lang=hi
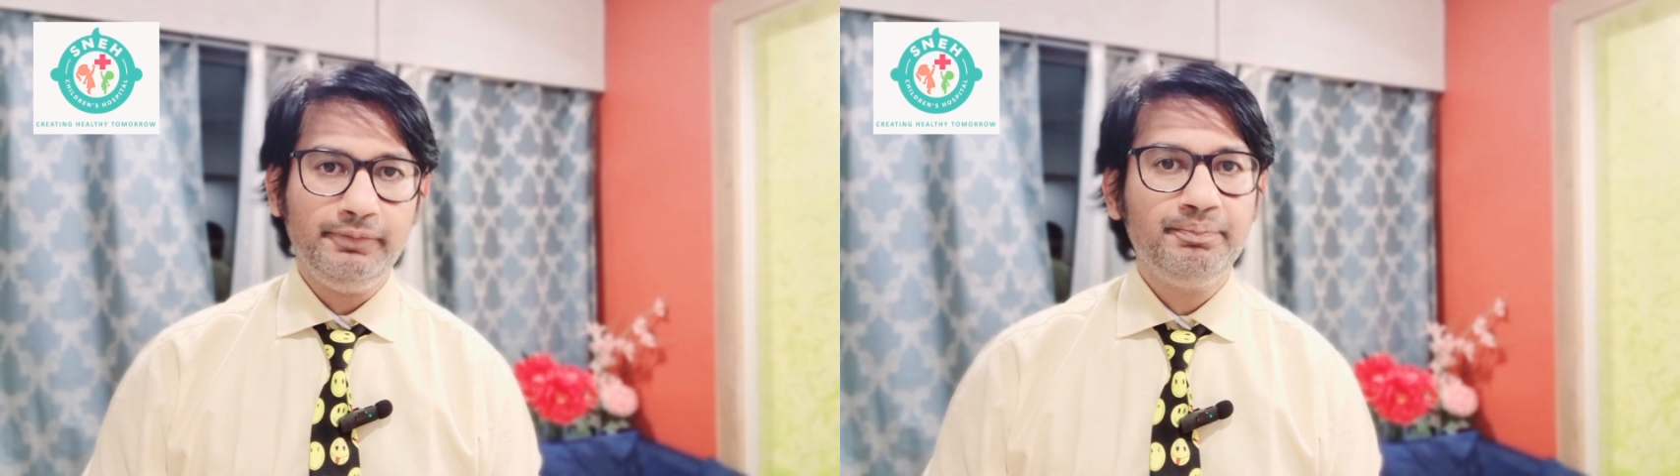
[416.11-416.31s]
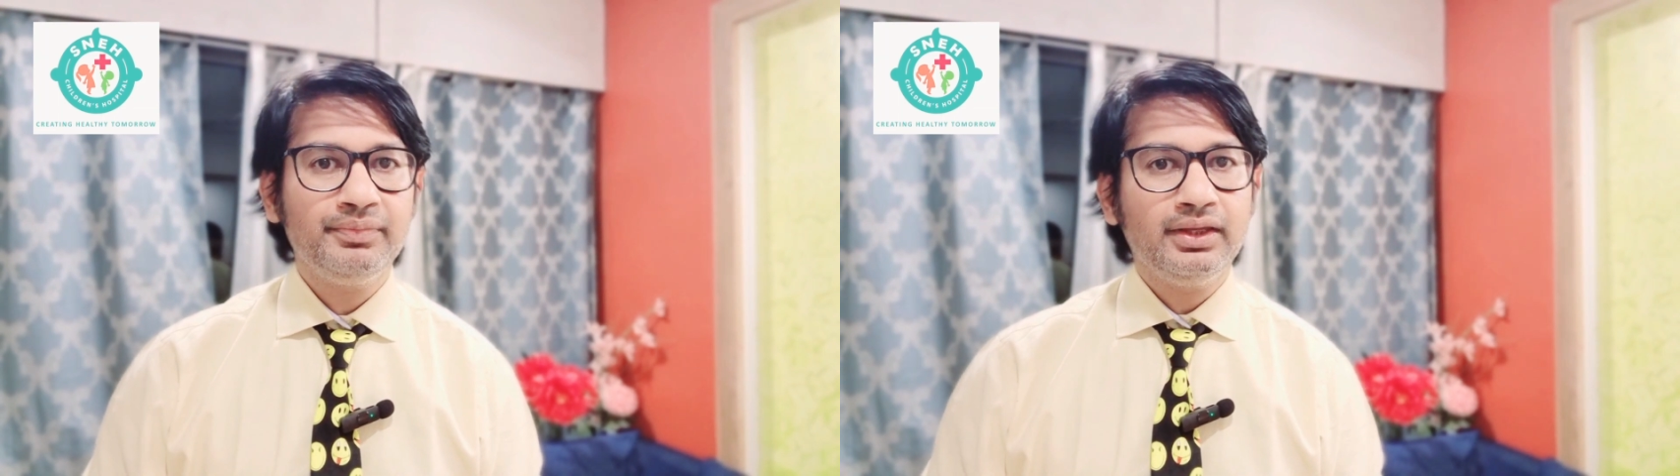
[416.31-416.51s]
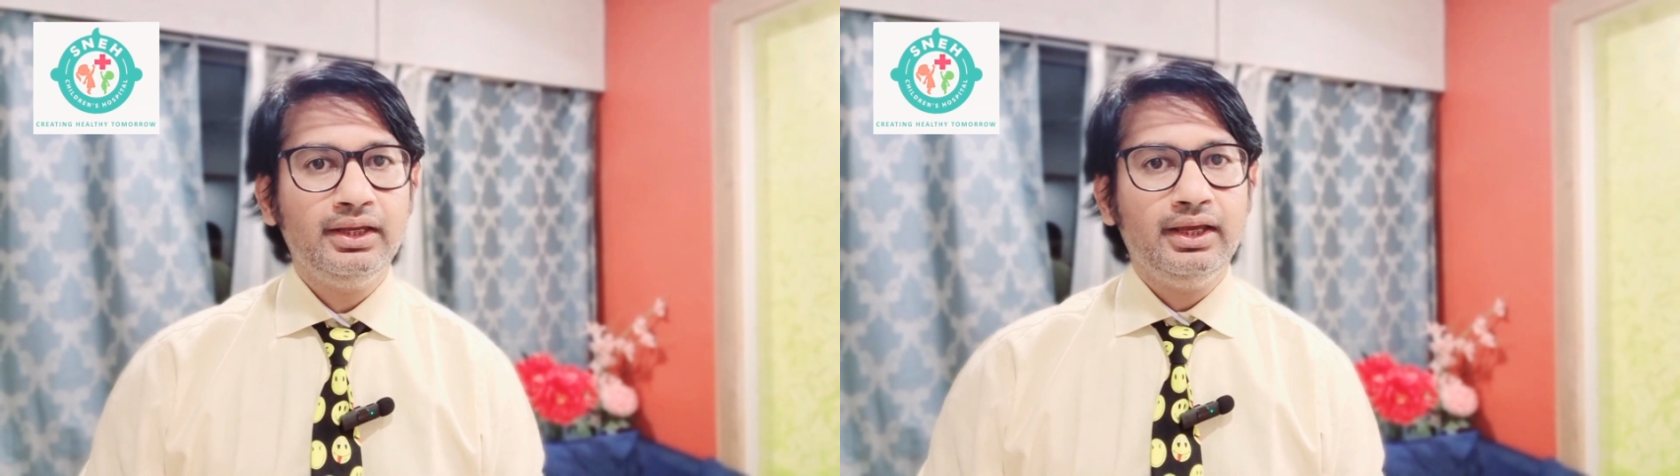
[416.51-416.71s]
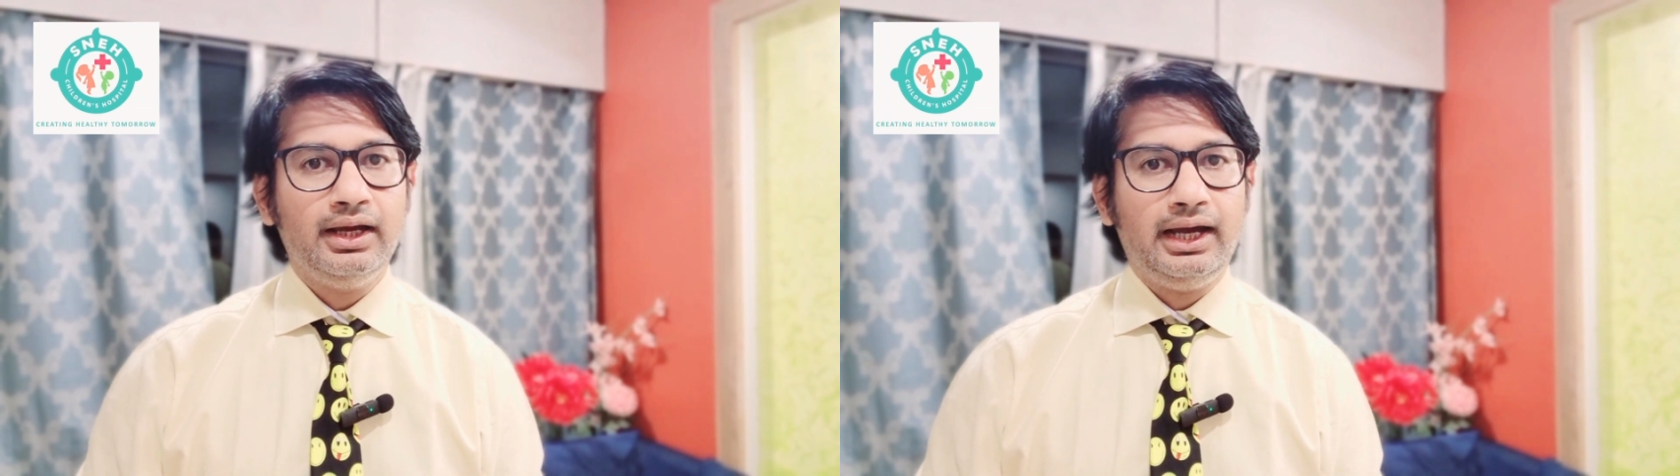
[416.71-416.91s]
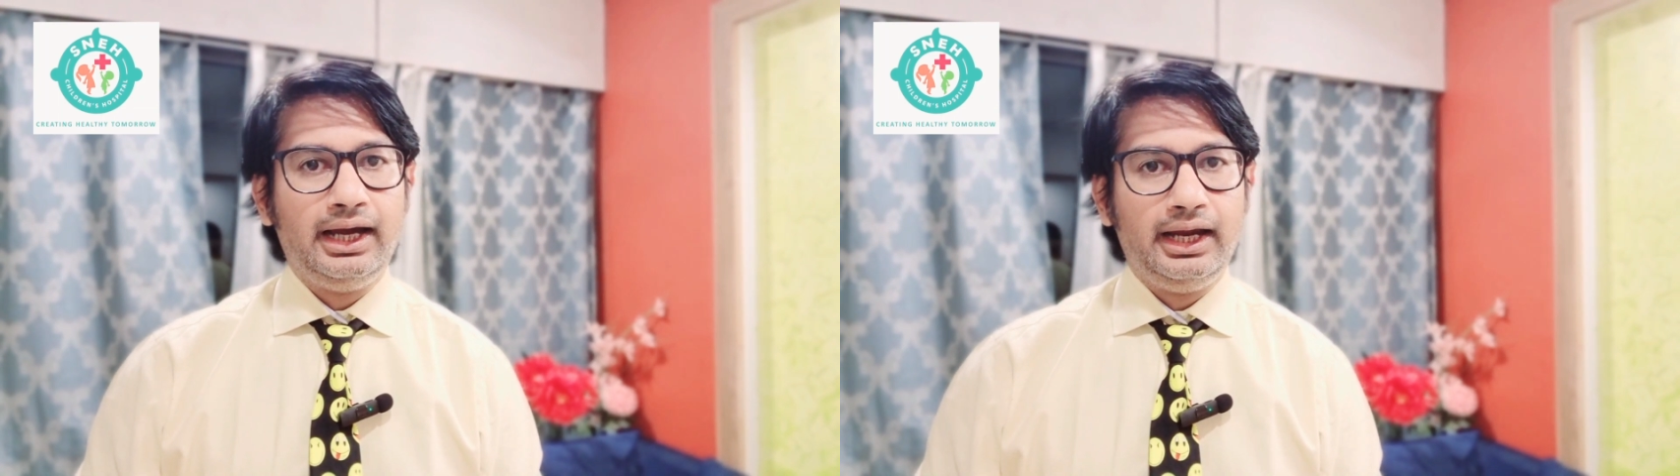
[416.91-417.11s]

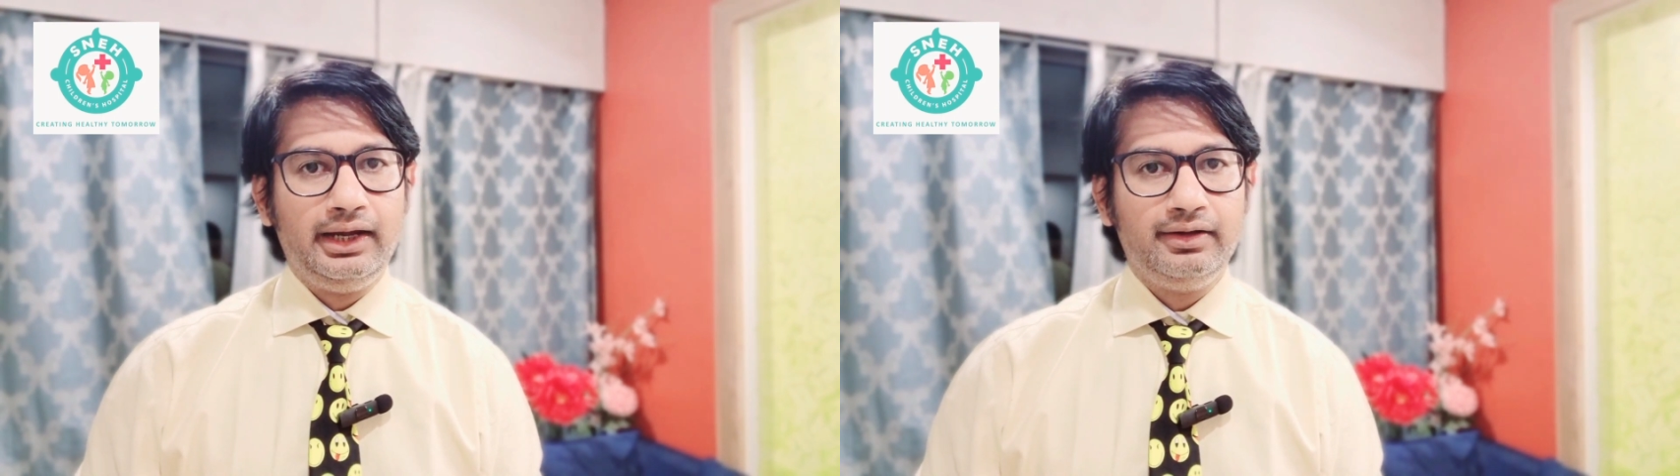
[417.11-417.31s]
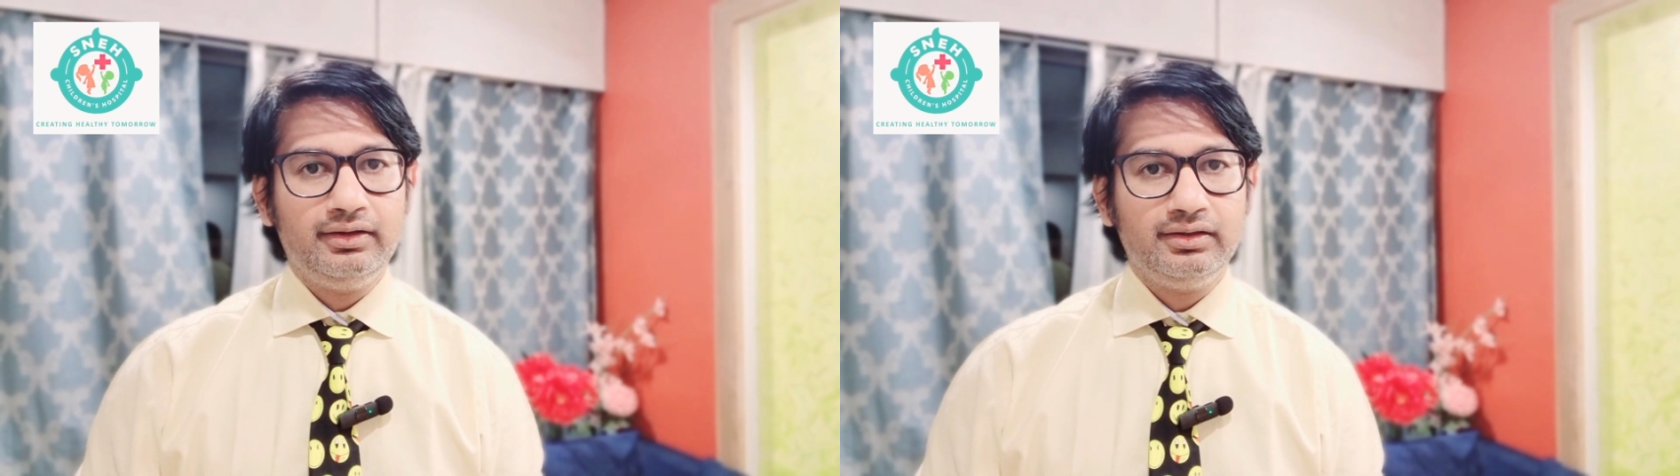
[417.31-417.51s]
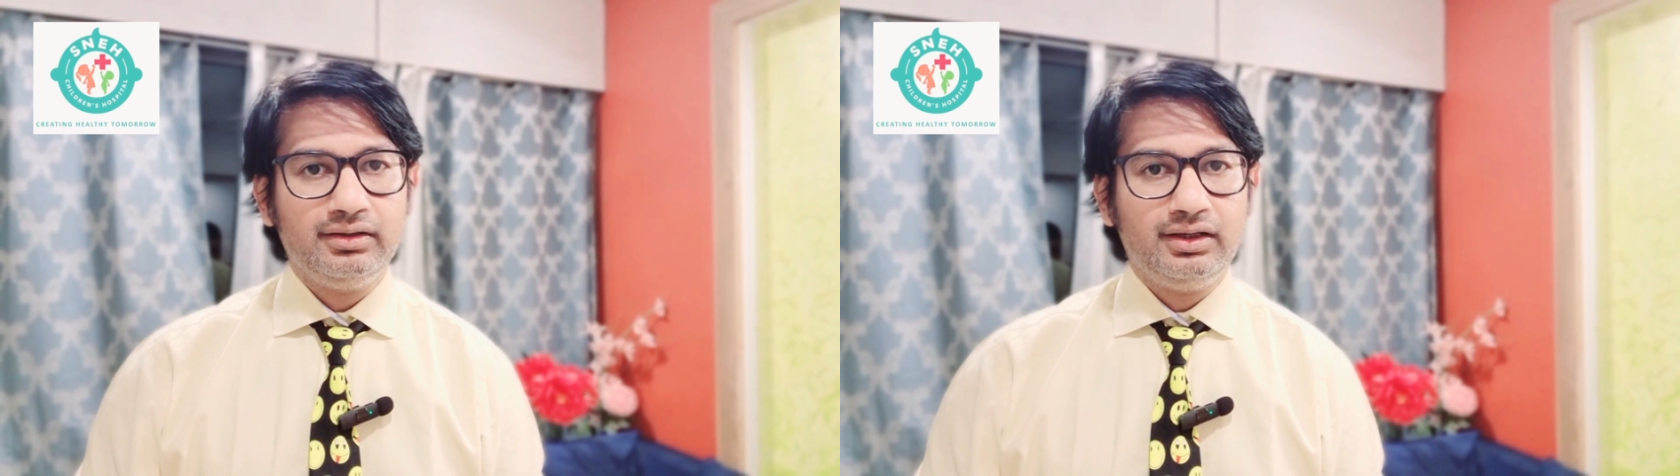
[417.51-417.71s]
एंड